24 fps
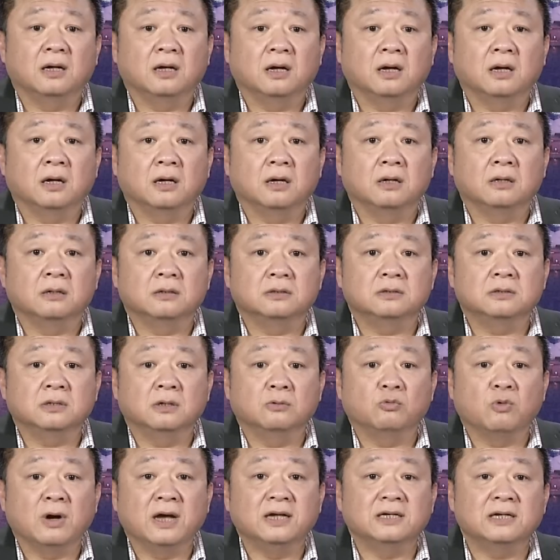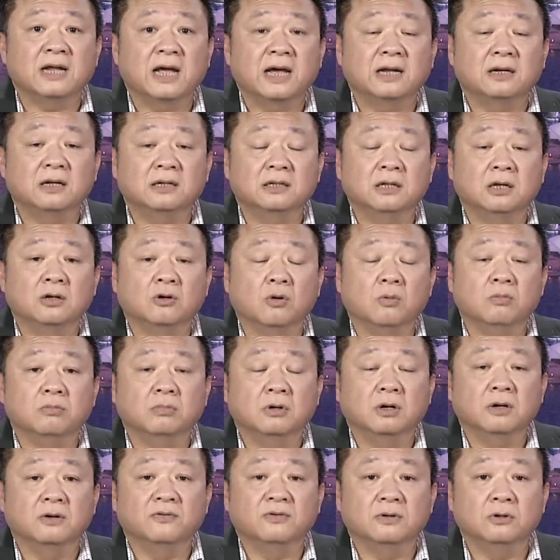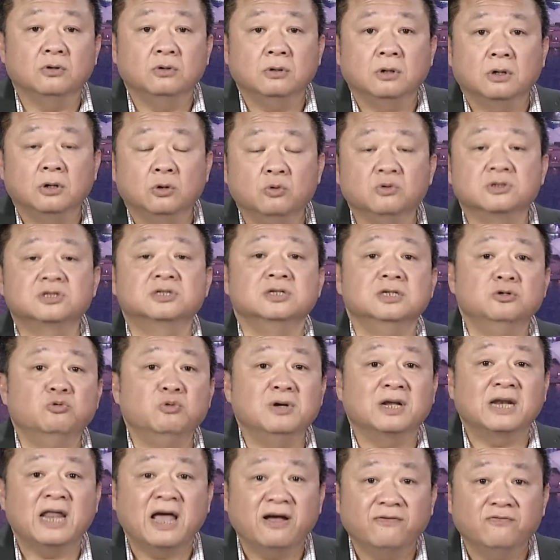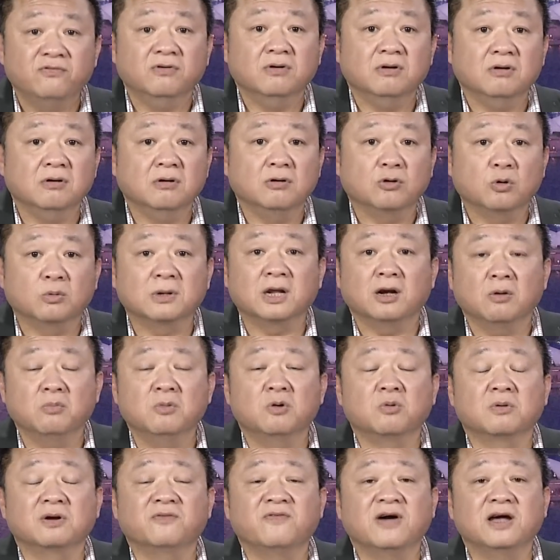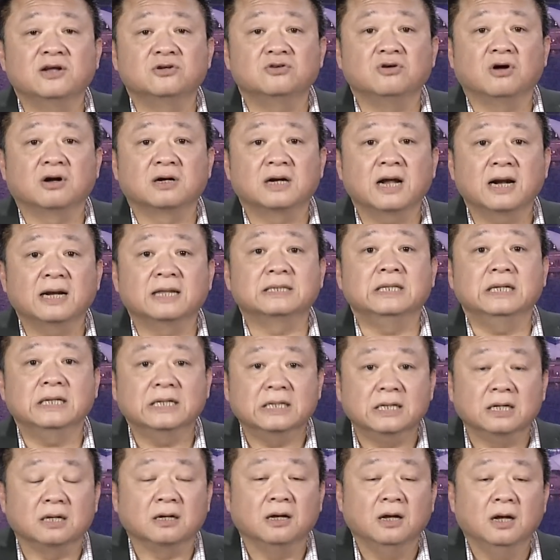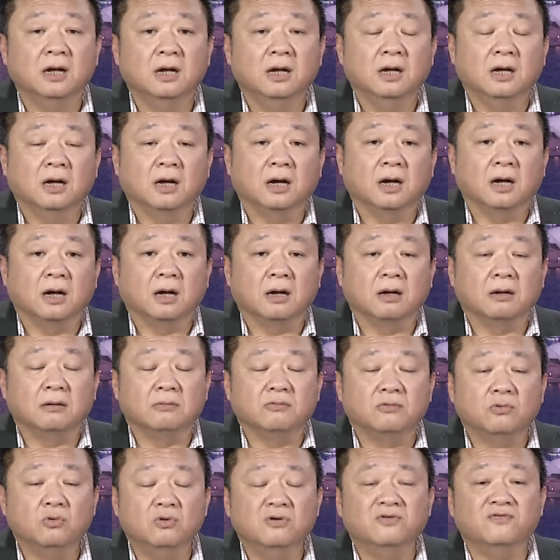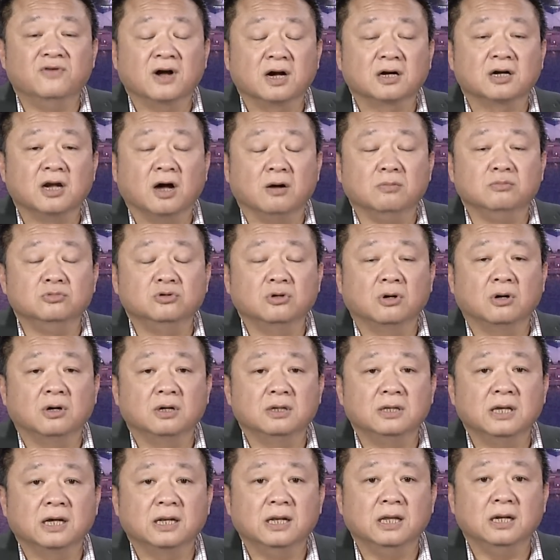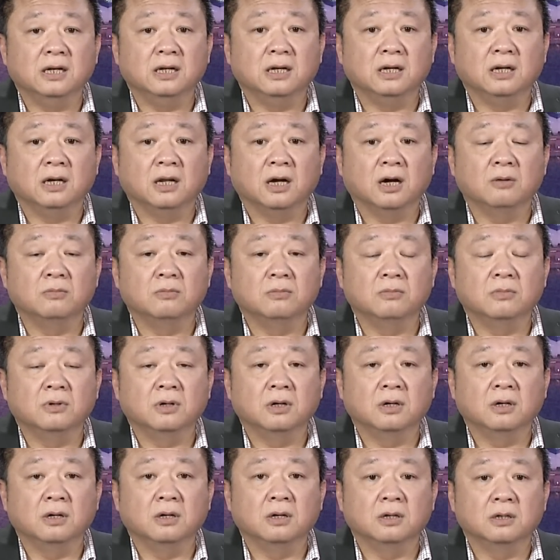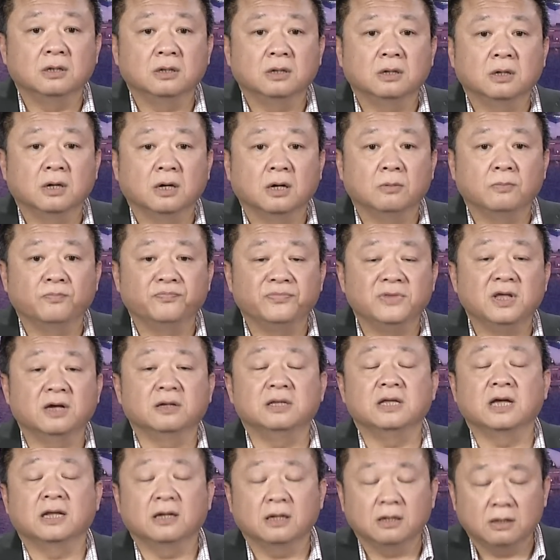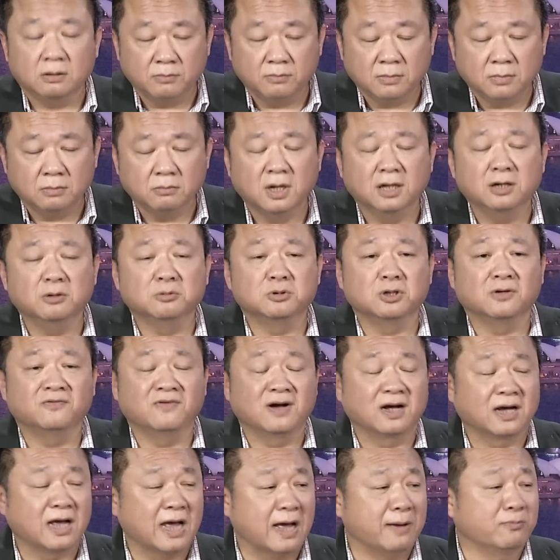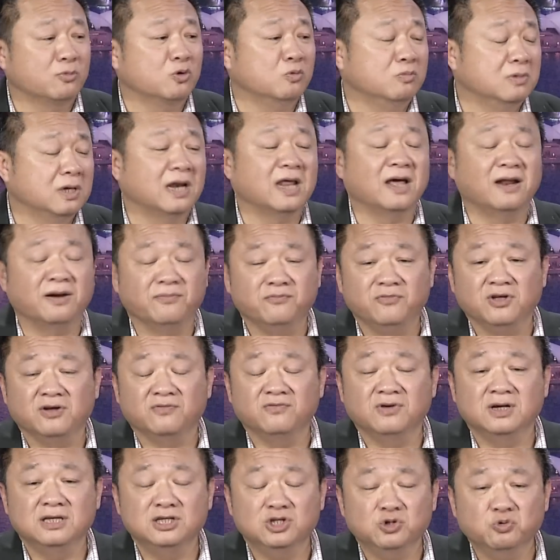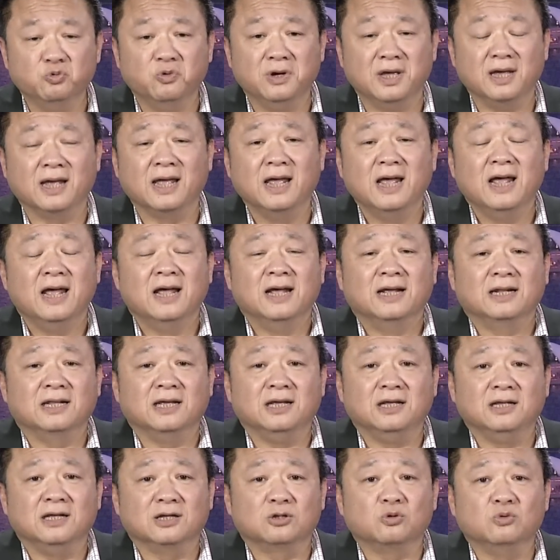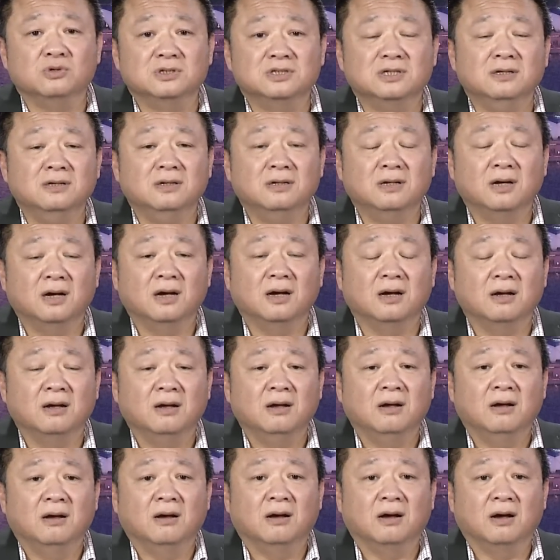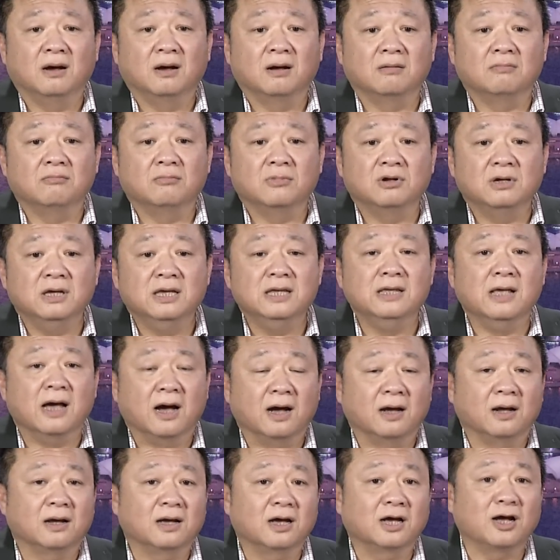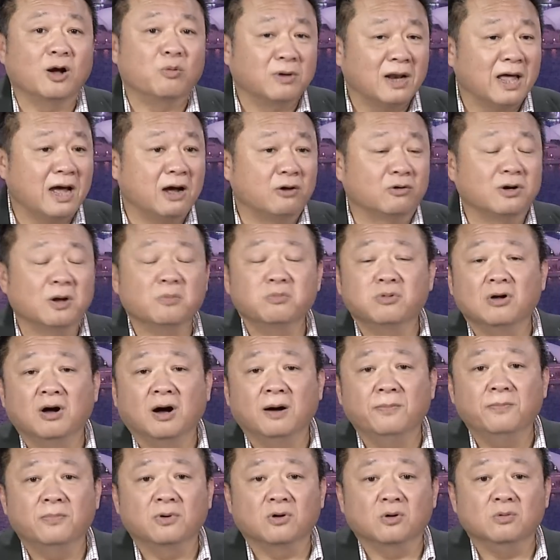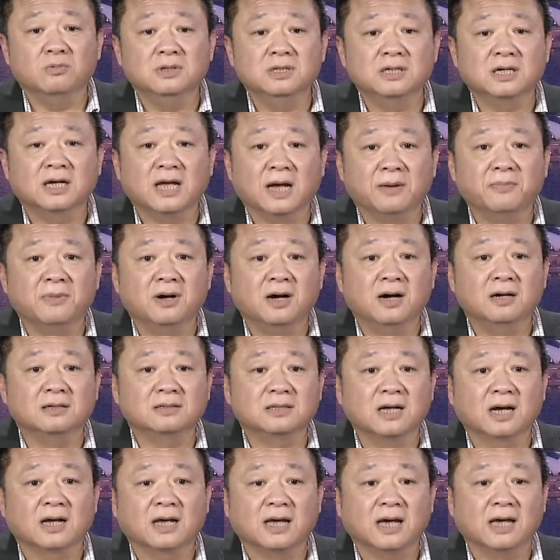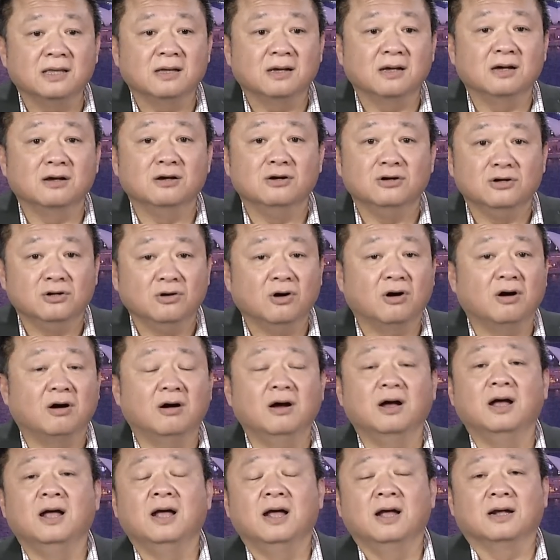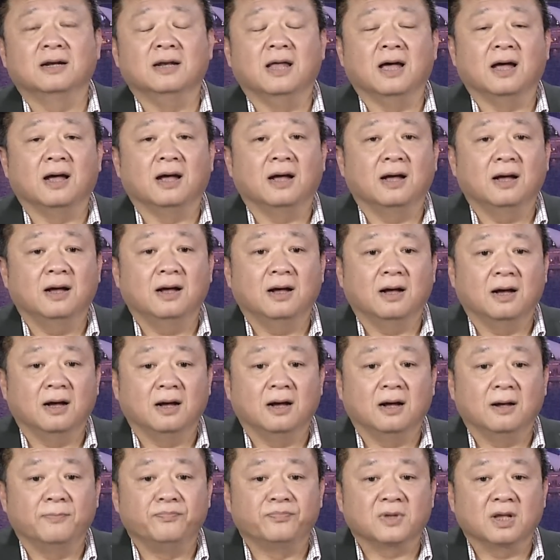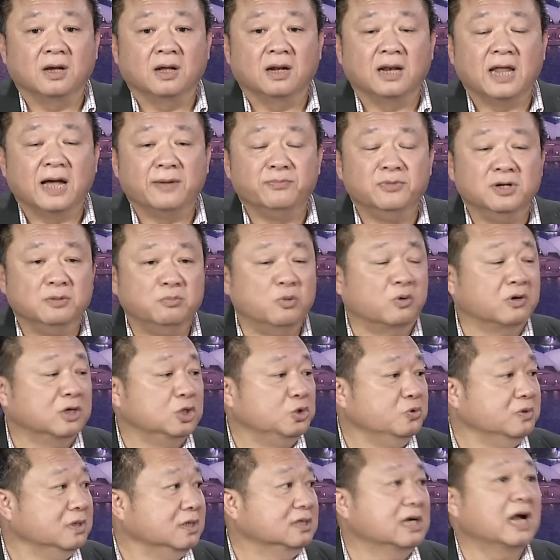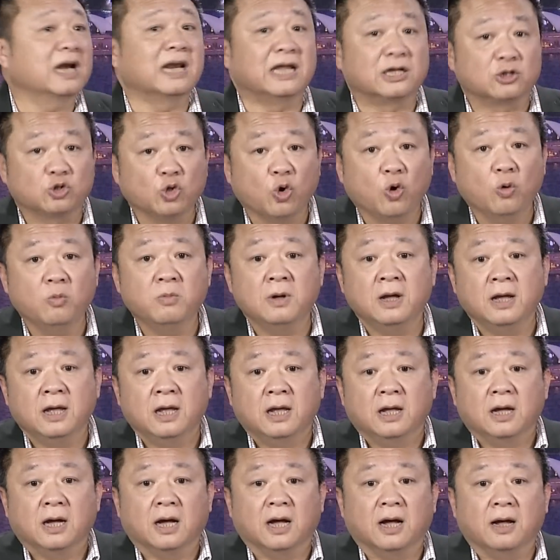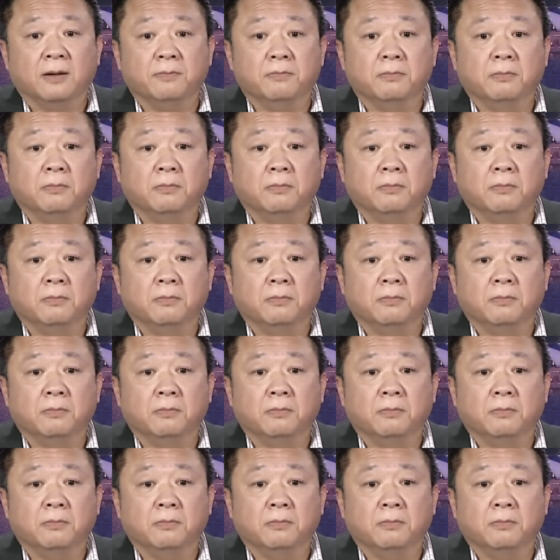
à, à, ngoài ra đó thì cũng à, luật sư Nguyễn Đan Phượng cũng đã đóng một cái vai trò rất là tích cực à, luôn vận động cho gia đình ông à, ông gia, gia, bên ông Châu Văn Khảm cũng như là làm việc với chính quyền thì tôi xin à, à, ghi nhận cái công lao đóng góp cũng như cảm ơn tất cả những người đó đã à, làm được một cái chuyện rất là tốt à,